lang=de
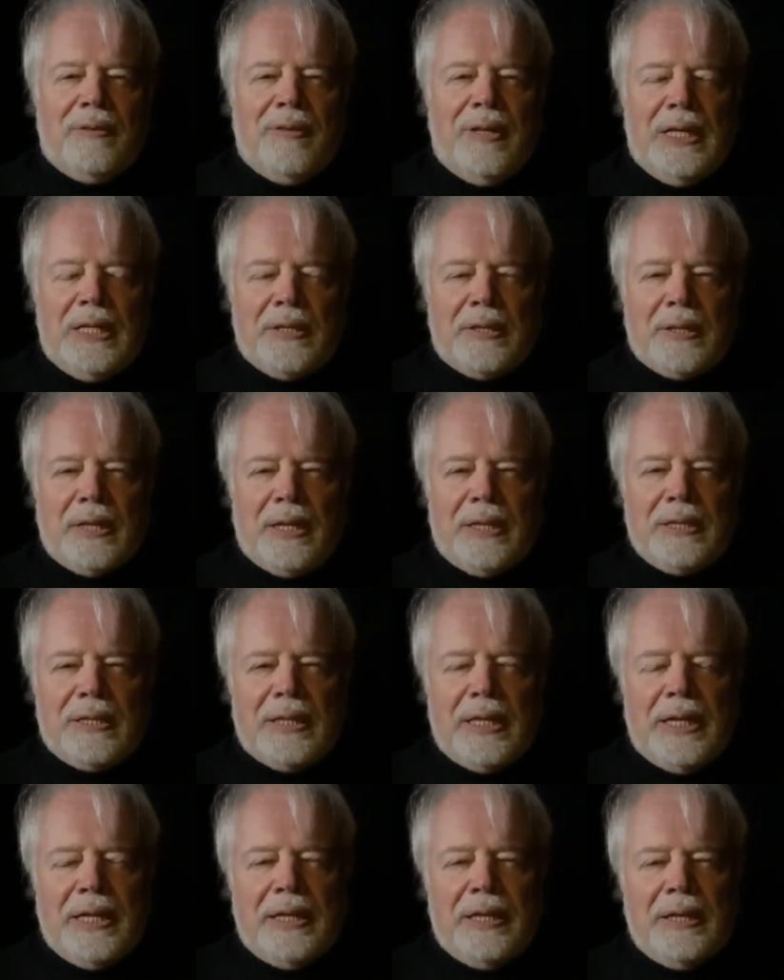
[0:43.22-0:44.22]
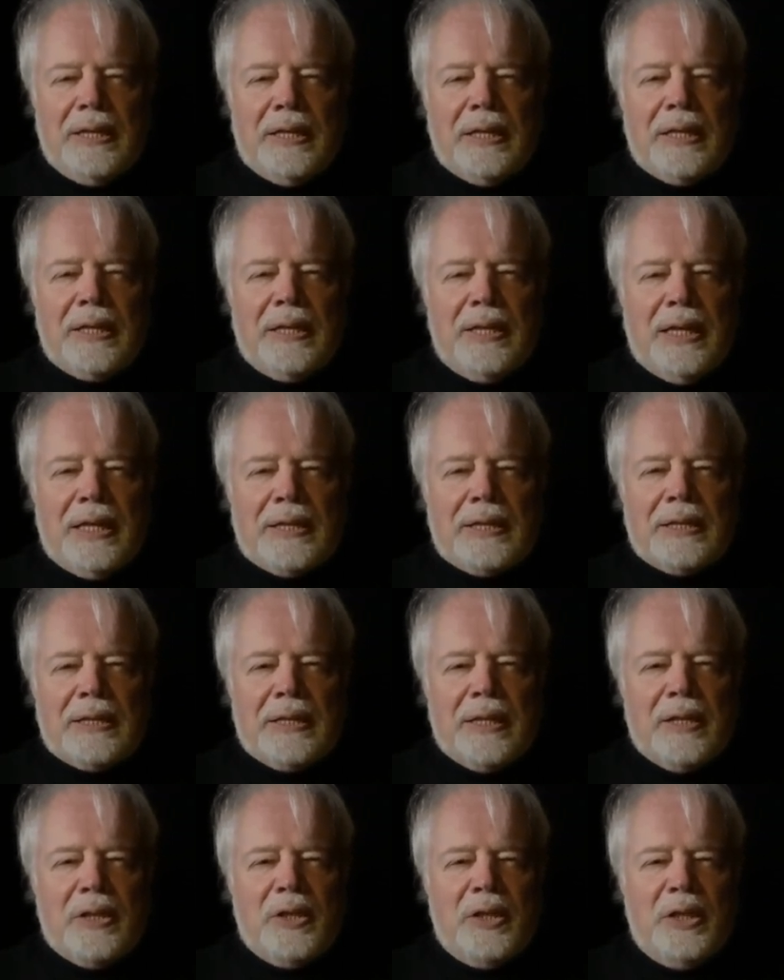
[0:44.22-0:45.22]
weil es kann sein,
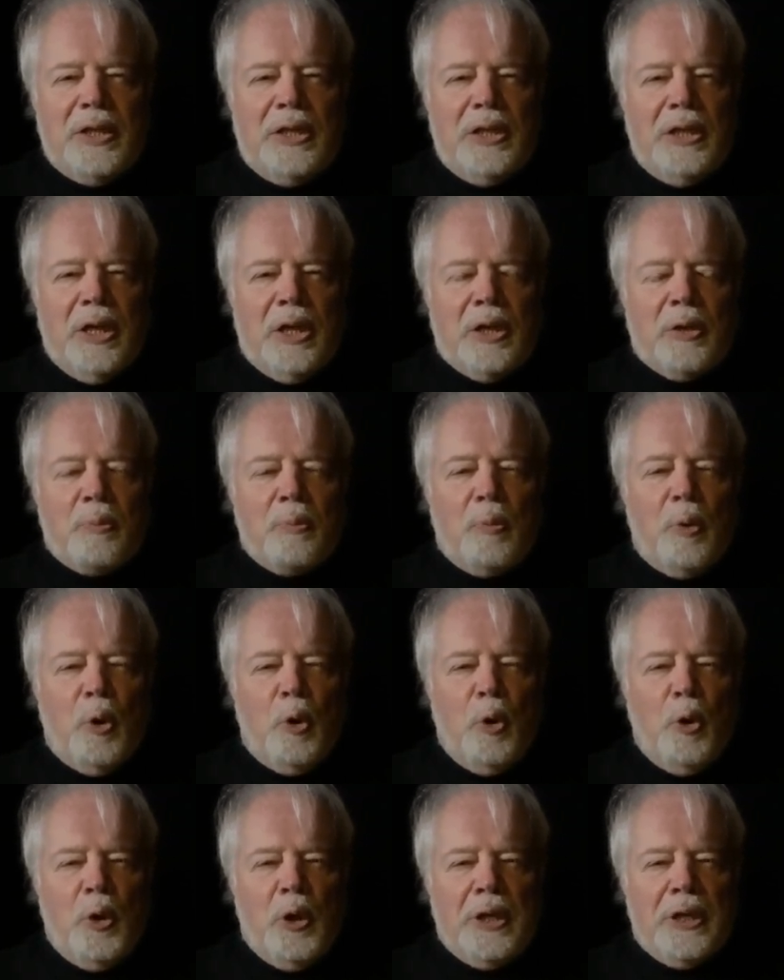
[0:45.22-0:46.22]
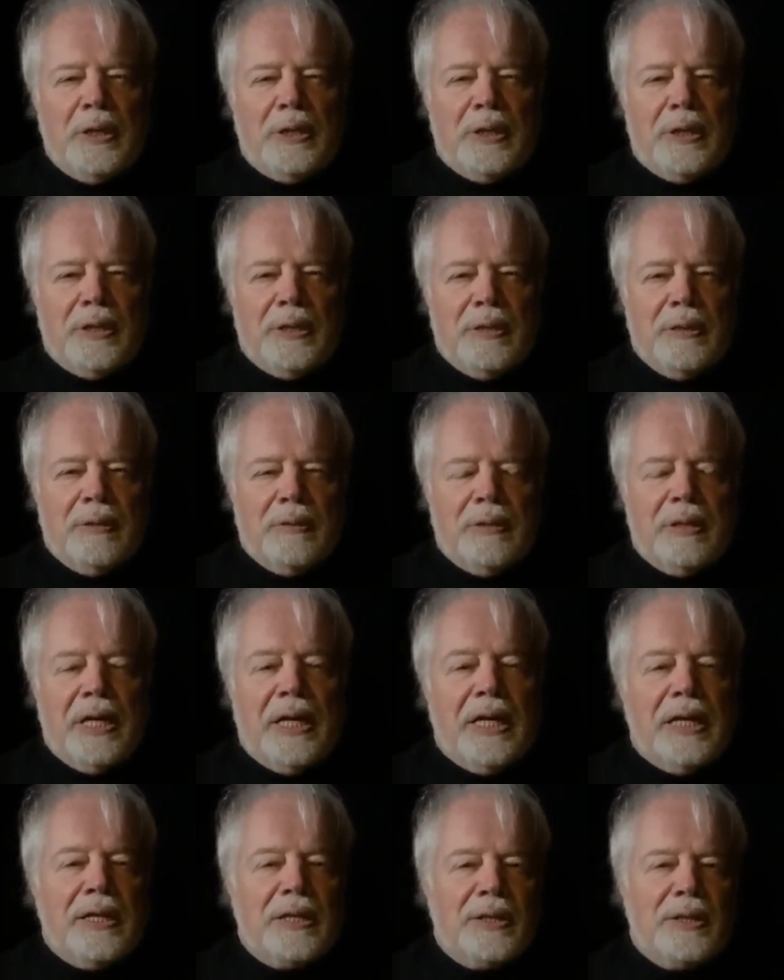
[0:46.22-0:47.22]
dass die Behörde,
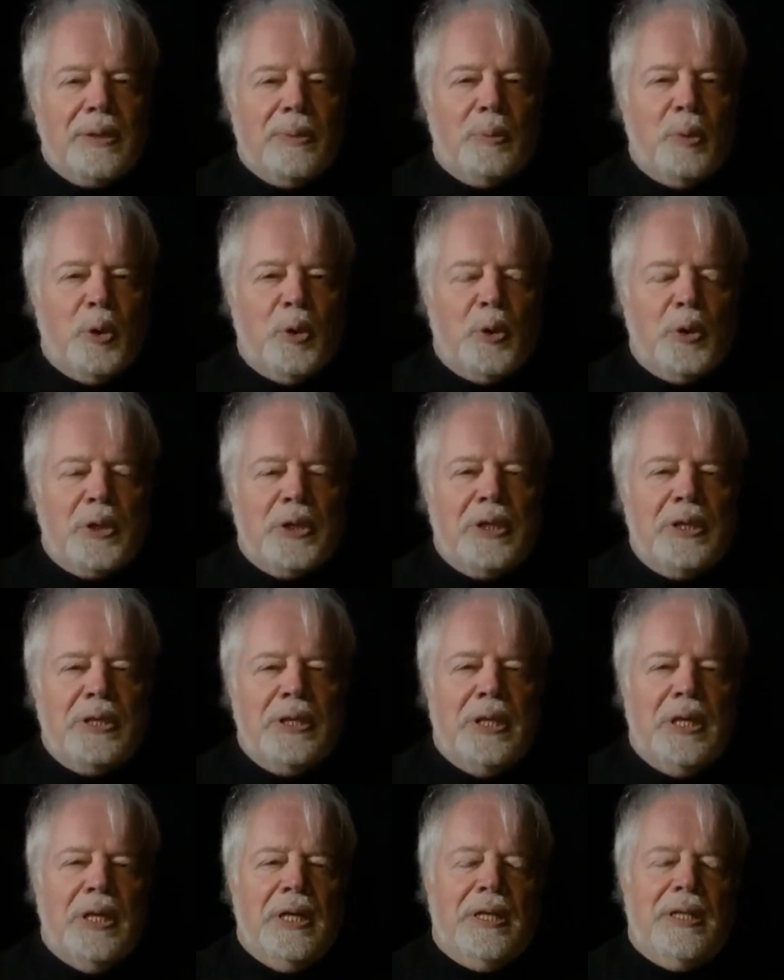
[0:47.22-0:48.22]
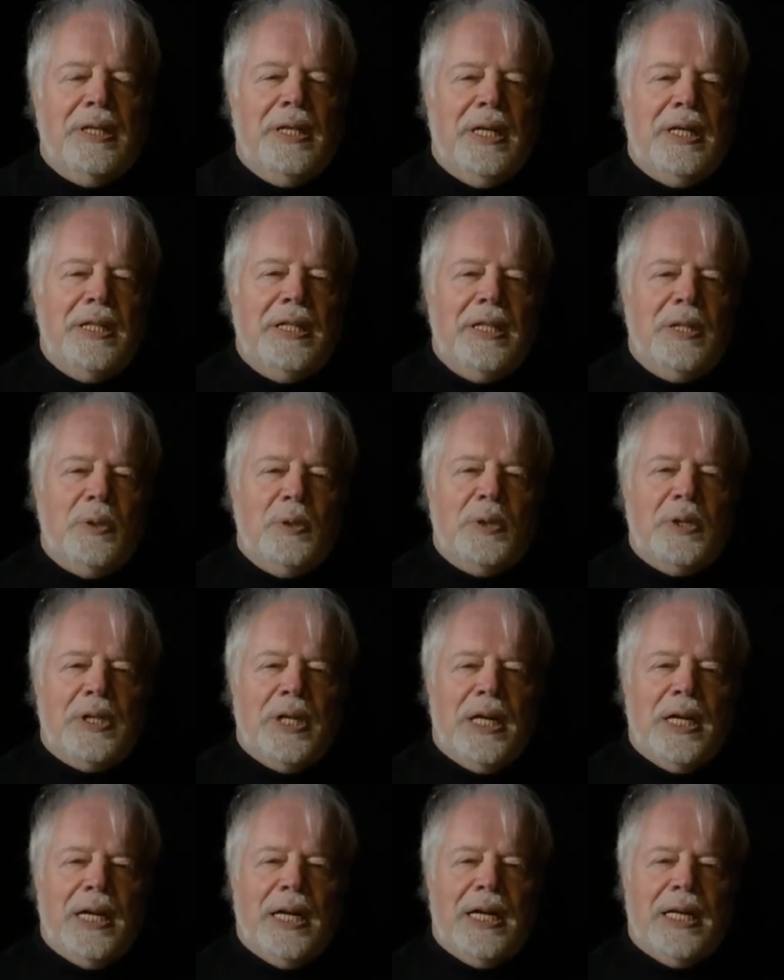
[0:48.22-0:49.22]
die erste Behörde, dann die
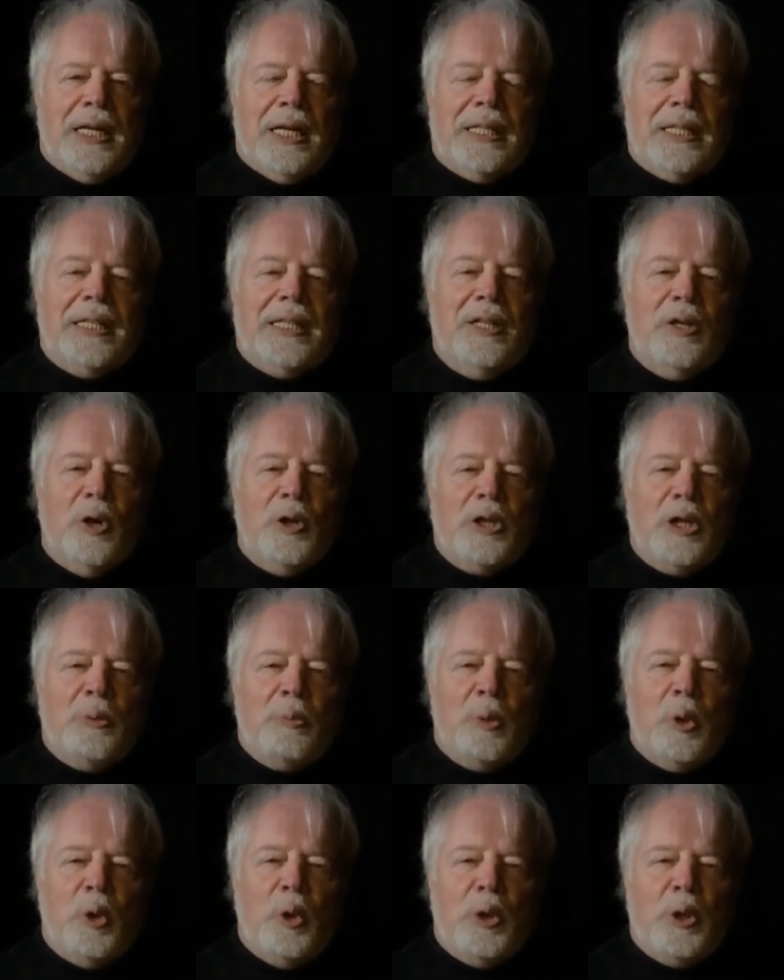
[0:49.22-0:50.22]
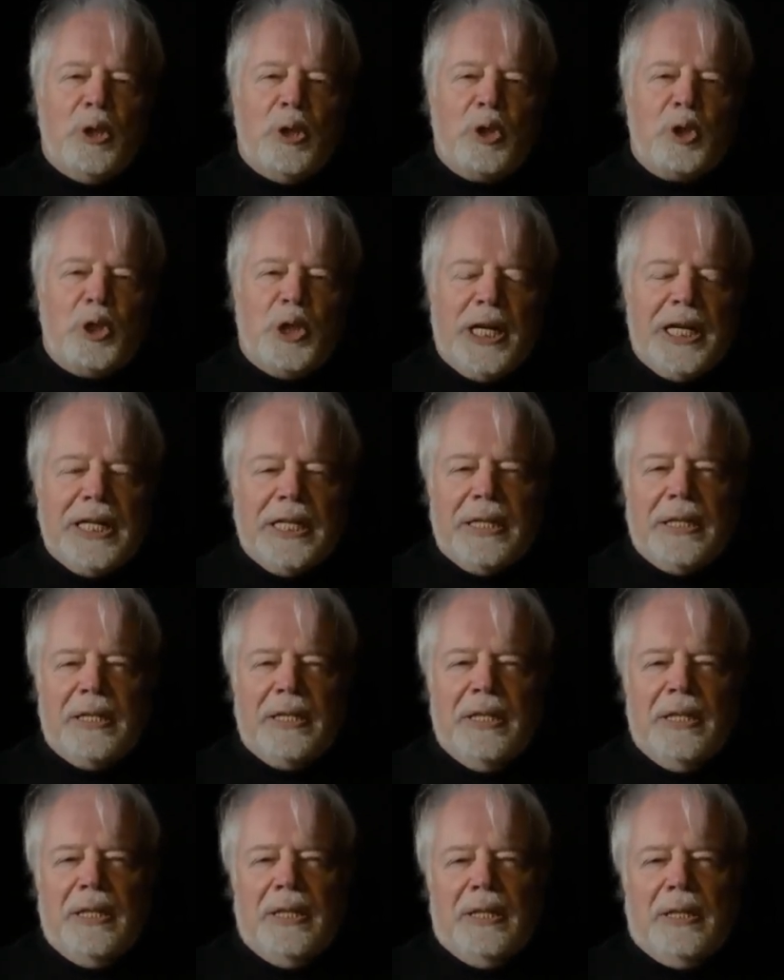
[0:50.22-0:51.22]
Unterlagen an die neue Behörde
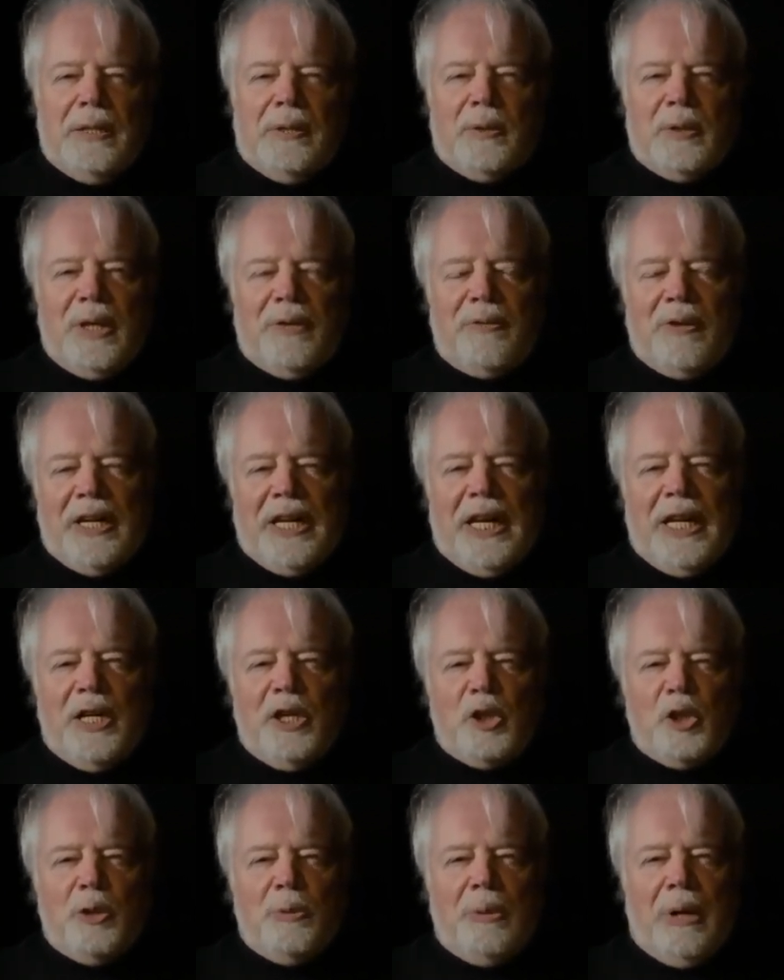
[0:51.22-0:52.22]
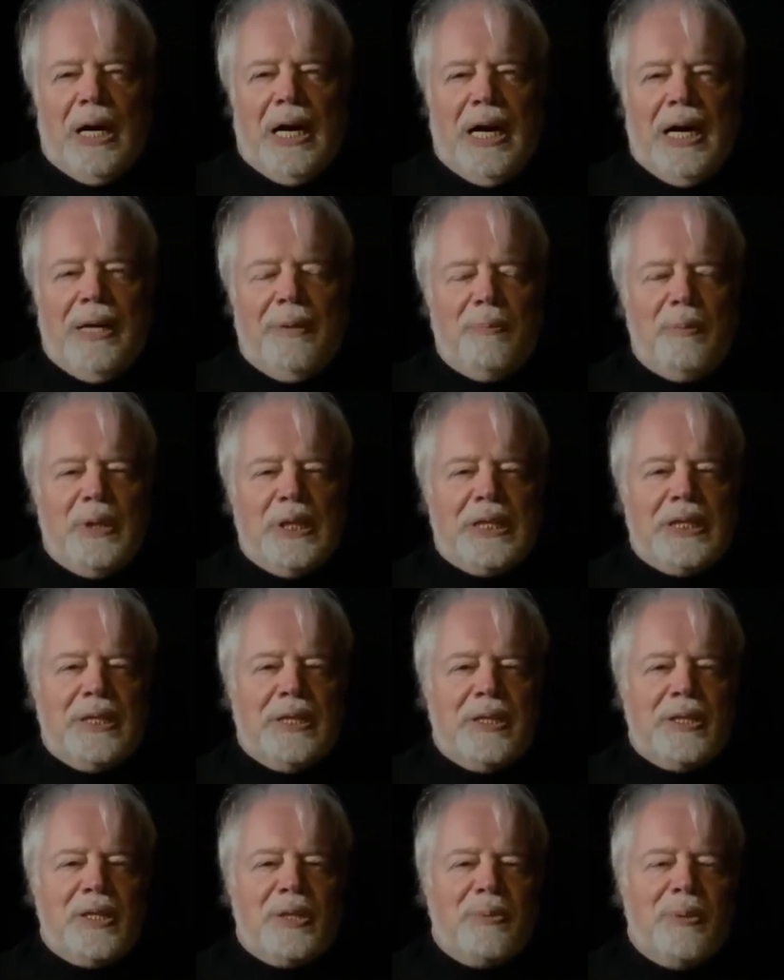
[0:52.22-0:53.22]
schickt und da vergehen schon mal ein
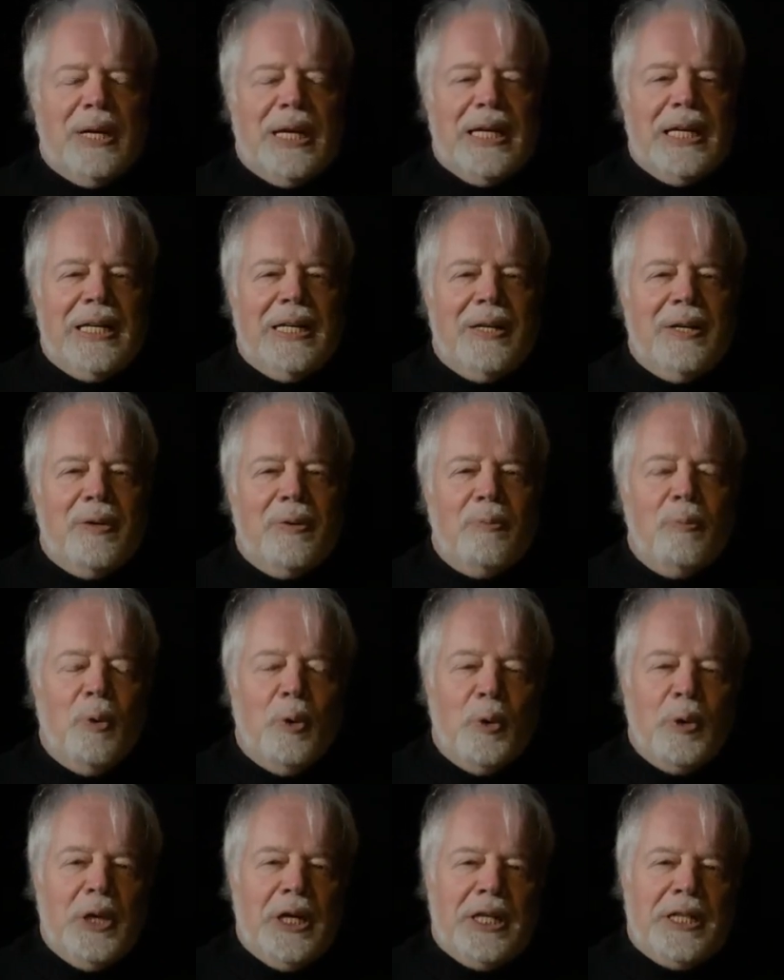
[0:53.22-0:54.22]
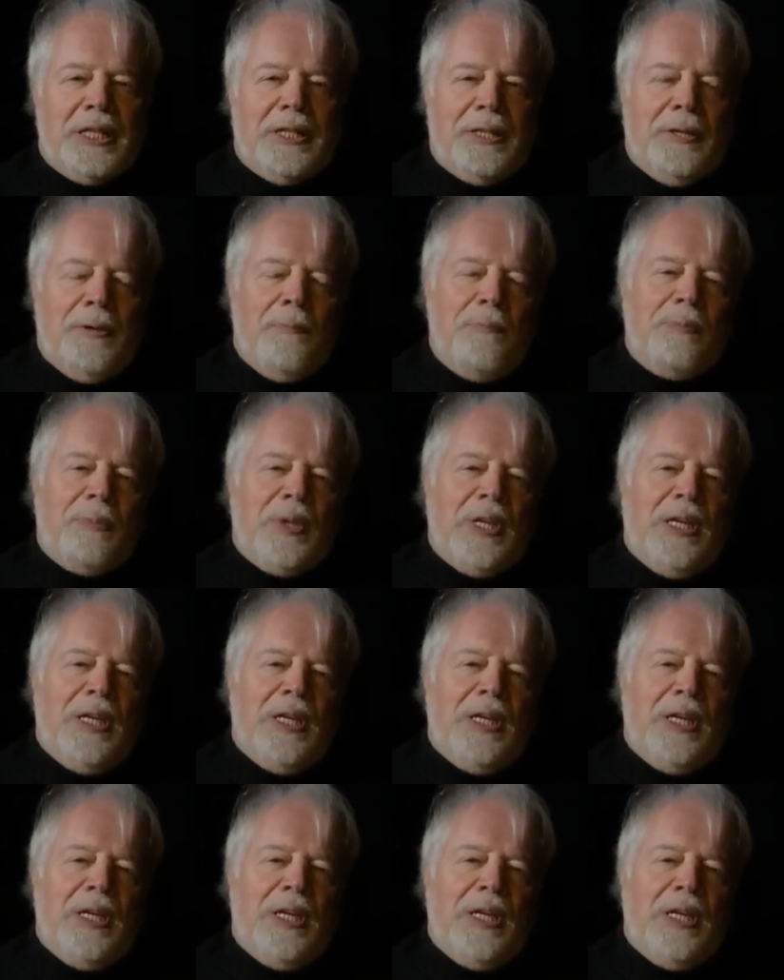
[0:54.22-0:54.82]
bis zwei Monate.